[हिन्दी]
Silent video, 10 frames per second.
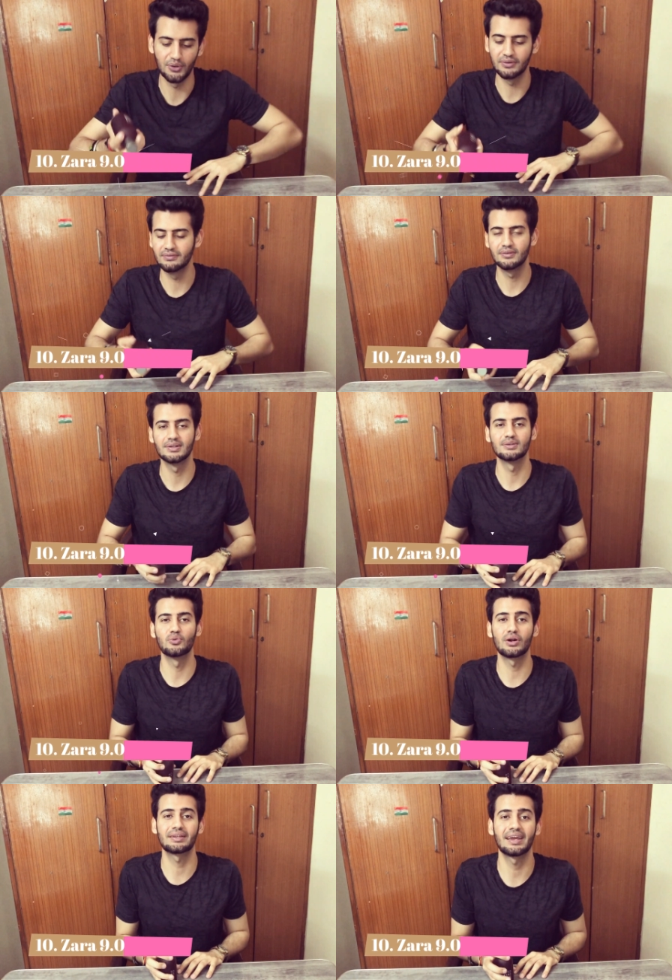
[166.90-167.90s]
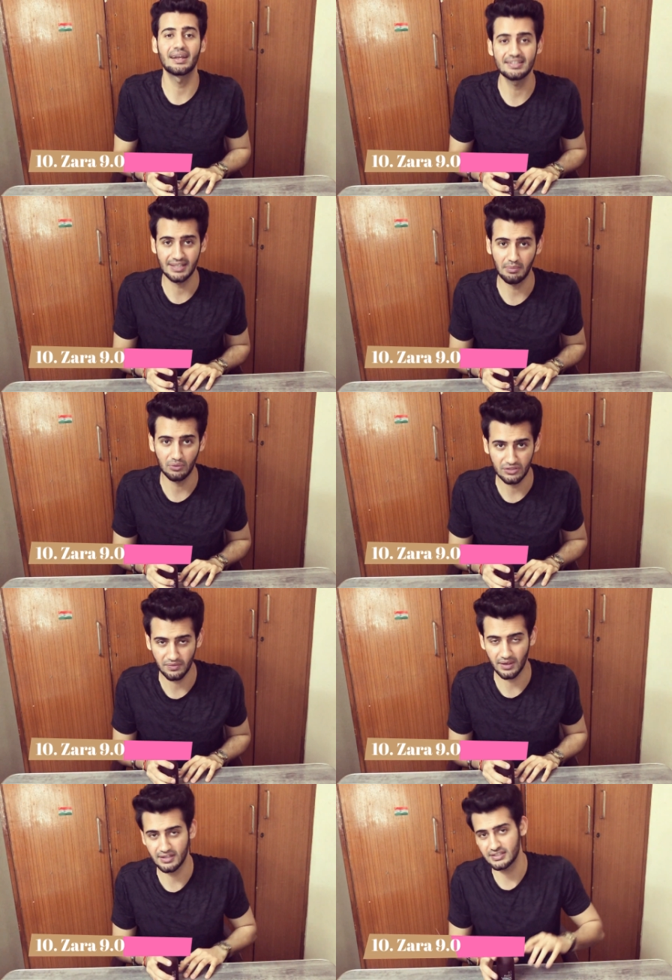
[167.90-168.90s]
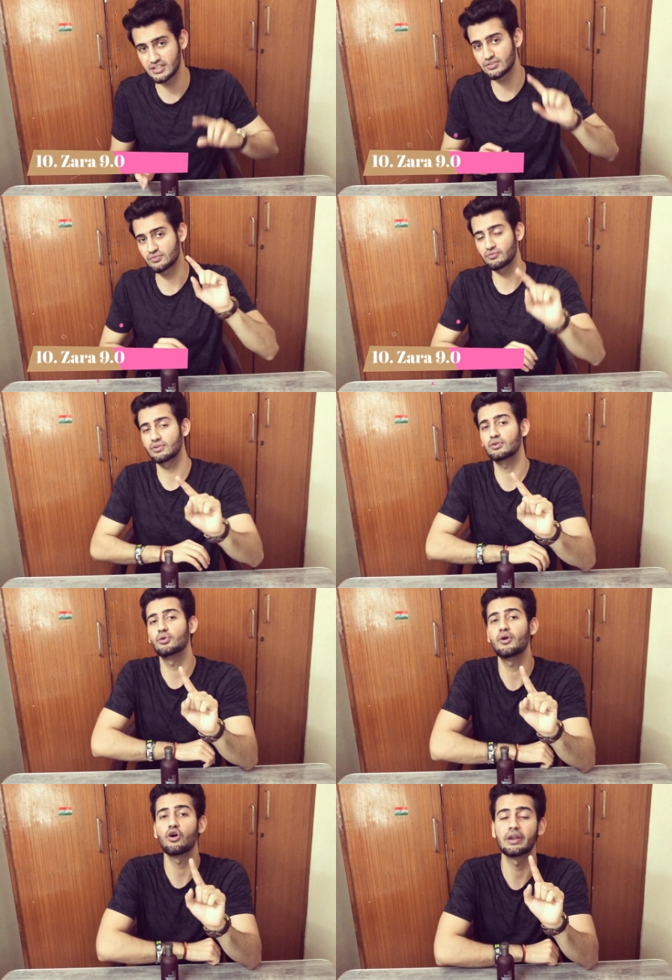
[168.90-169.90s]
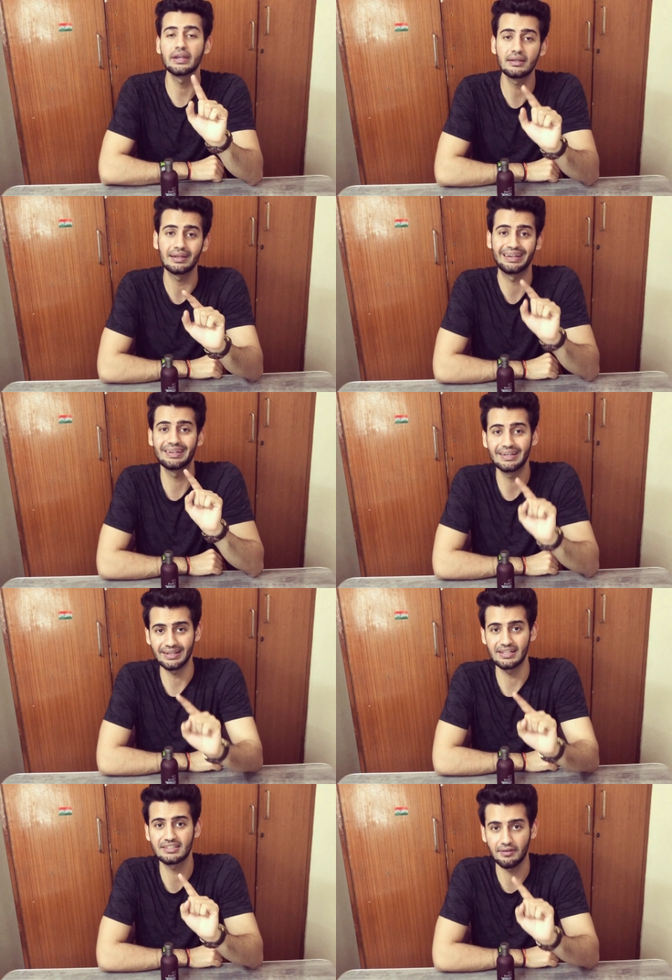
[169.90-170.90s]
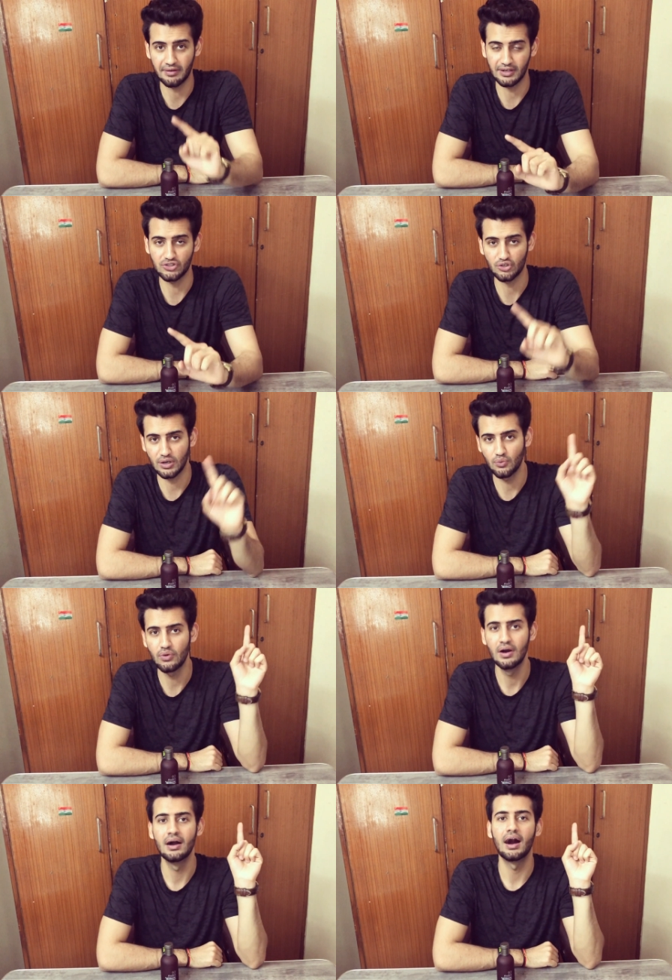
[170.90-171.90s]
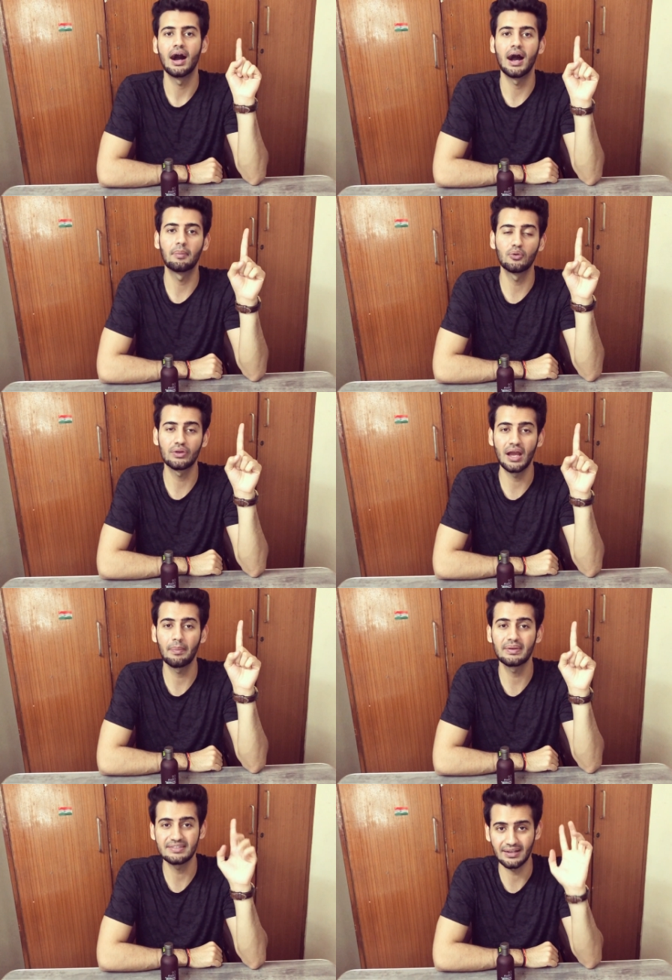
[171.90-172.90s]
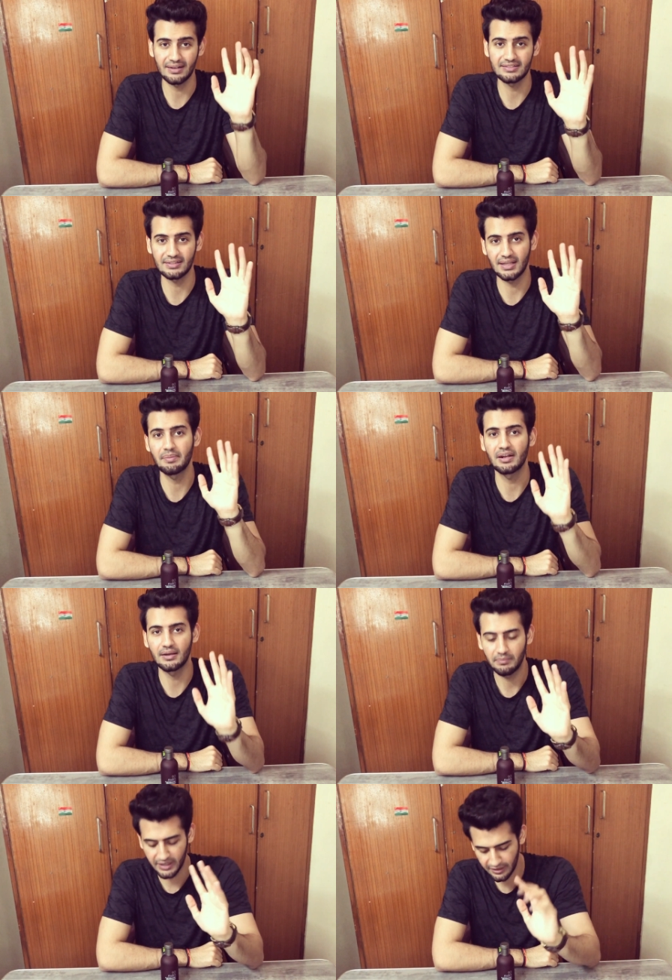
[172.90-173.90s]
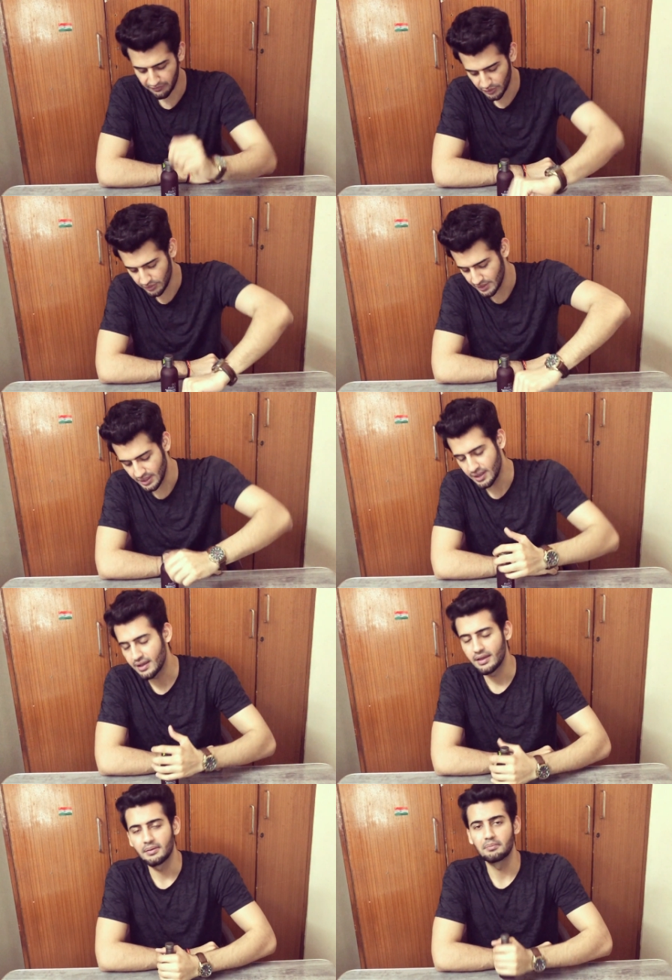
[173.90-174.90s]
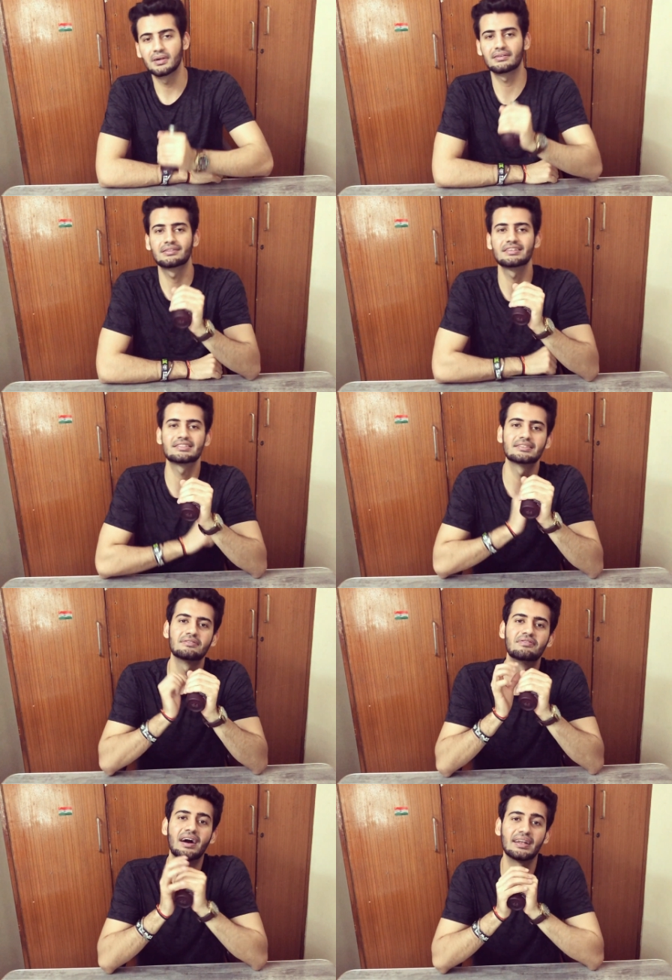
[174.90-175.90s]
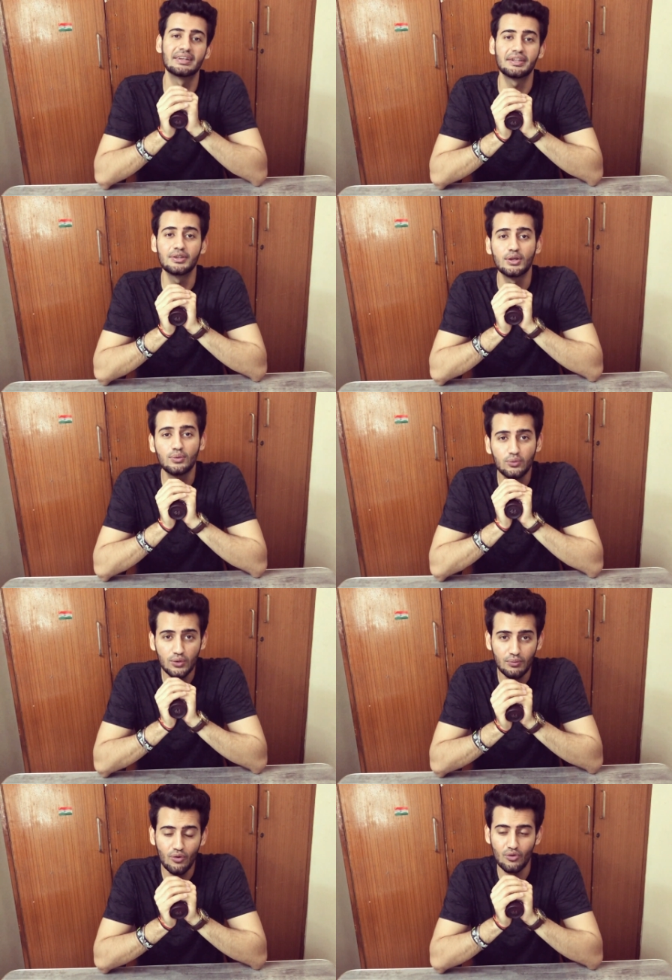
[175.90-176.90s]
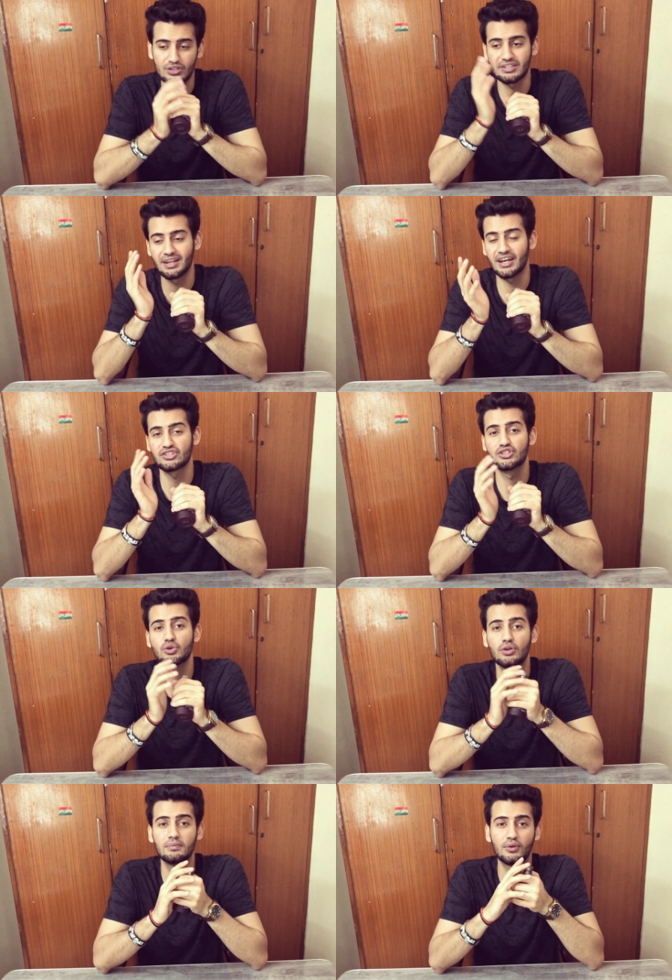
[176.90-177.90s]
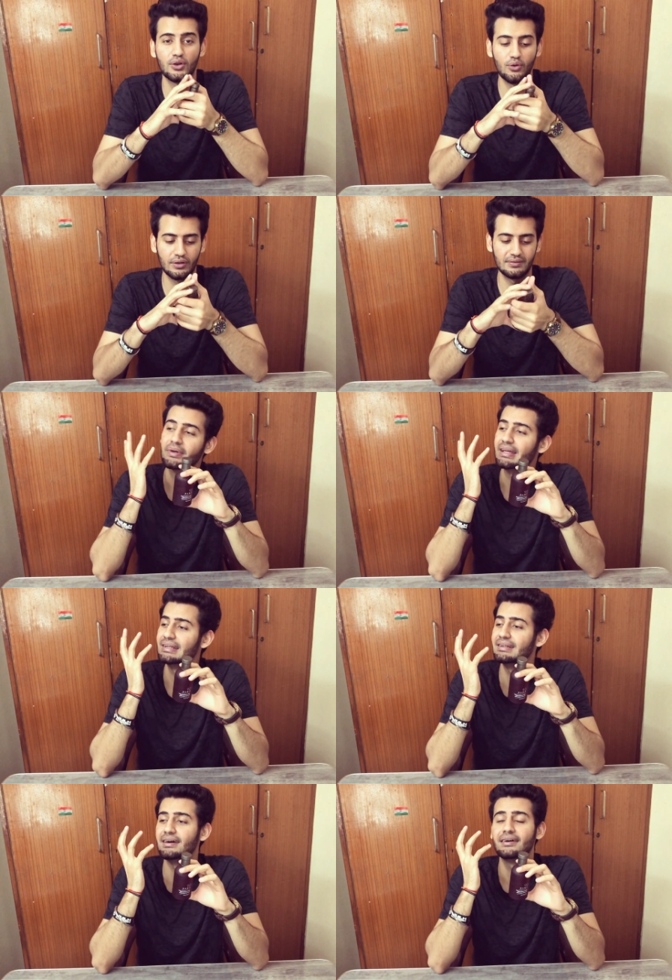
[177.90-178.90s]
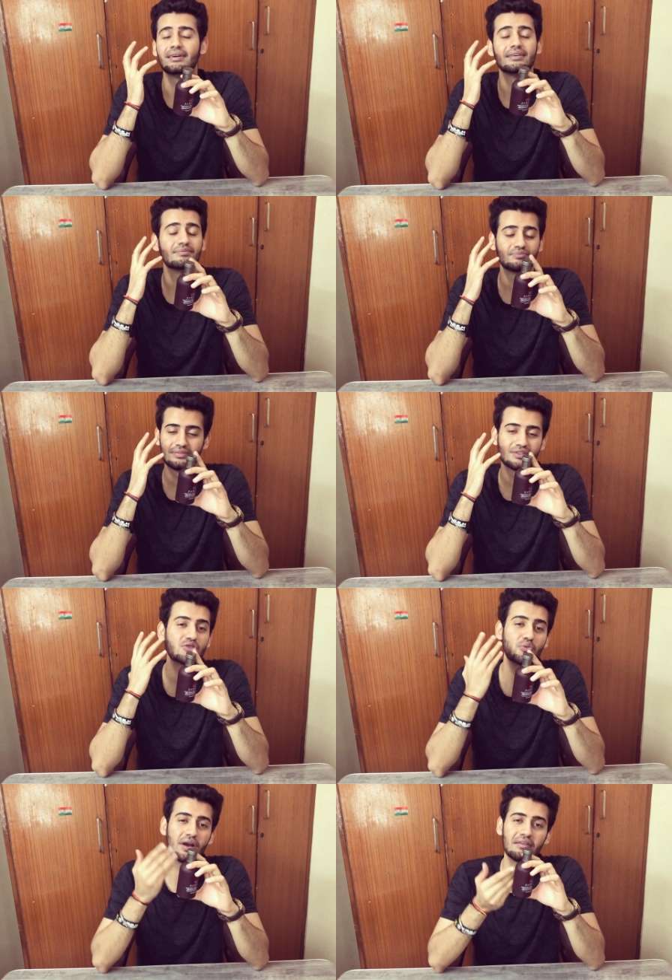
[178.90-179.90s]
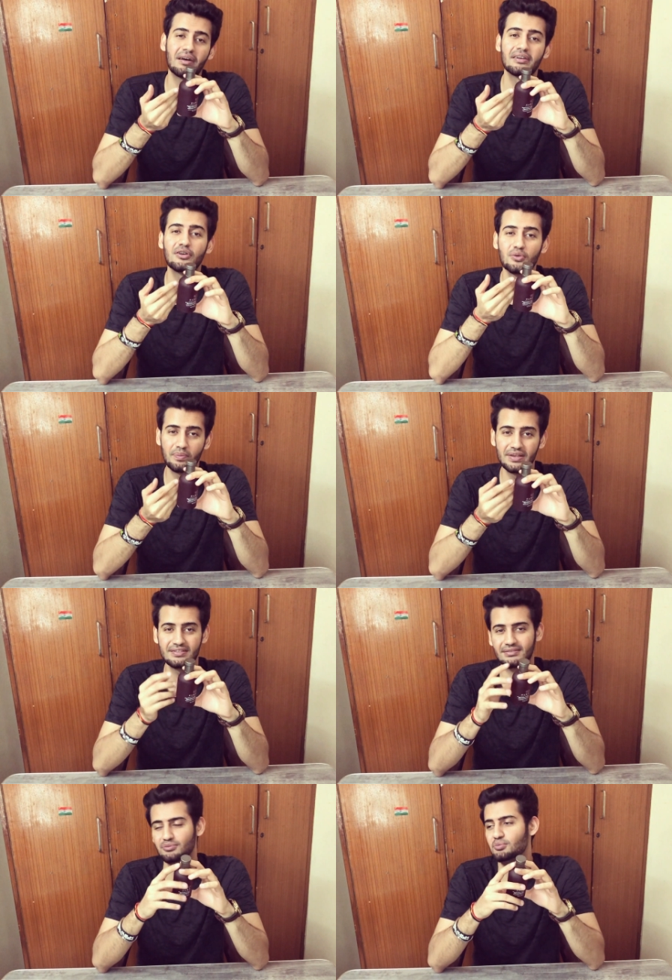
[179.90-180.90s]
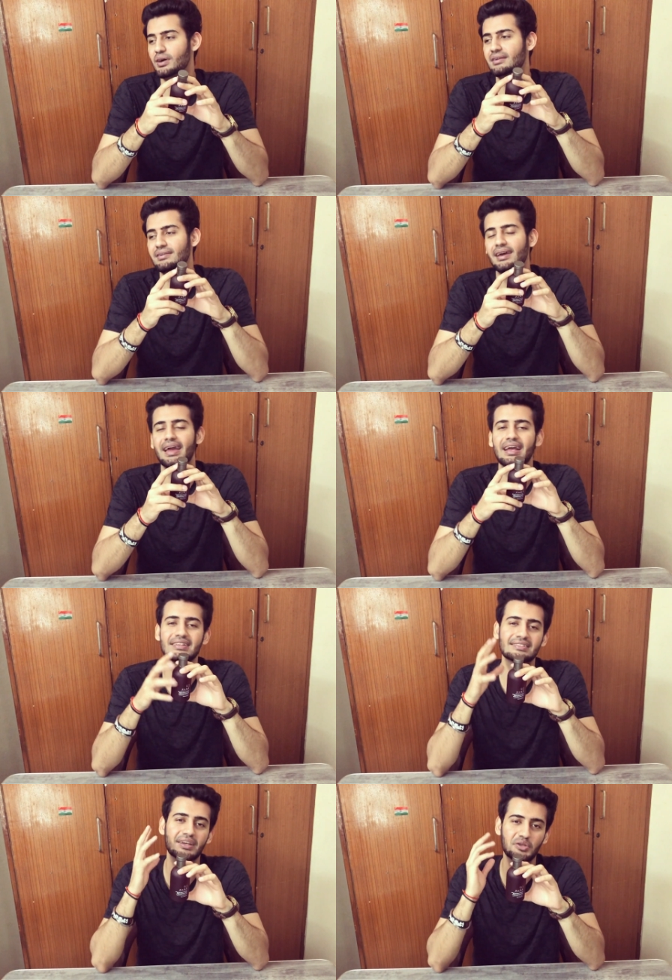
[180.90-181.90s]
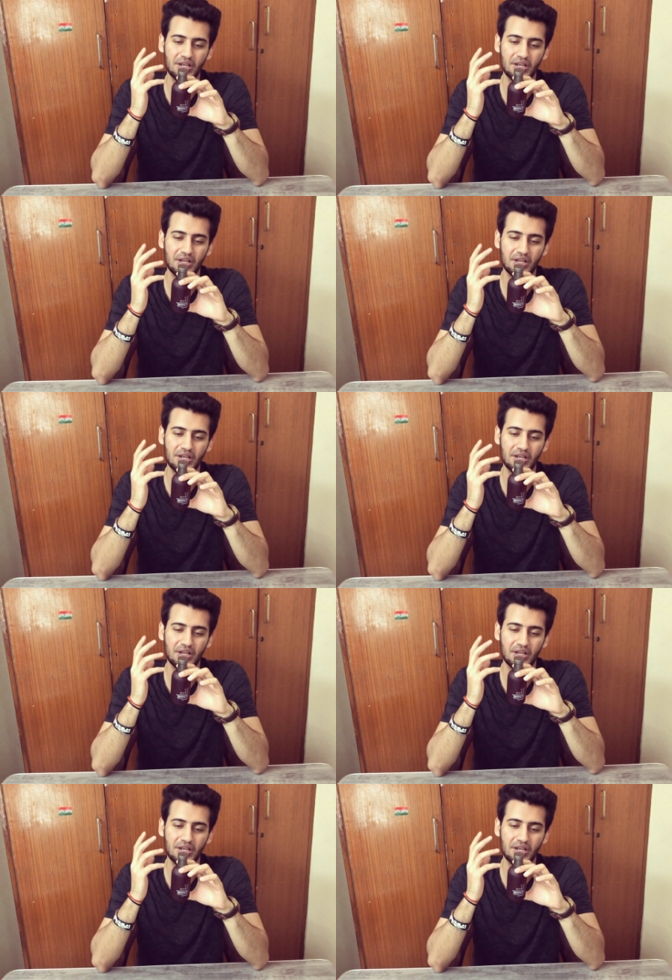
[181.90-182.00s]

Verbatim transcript: ओ वॉट कैन आई से अबाउट दिस फ्रेग्रेंस इसको मैं ऑलरेडी इन डिटेल्स कवर कर चुका हूँ आप लोग यहाँ पे चेक कर सकते हैं मेरे कंप्लीट रिव्यू बट दिस इज अ वैलेंटीनो वोमो स्लैश ड्योरम क्लोन इन ट्वेल्व हंड्रेड रुपीज़ वट एल्स कैन यू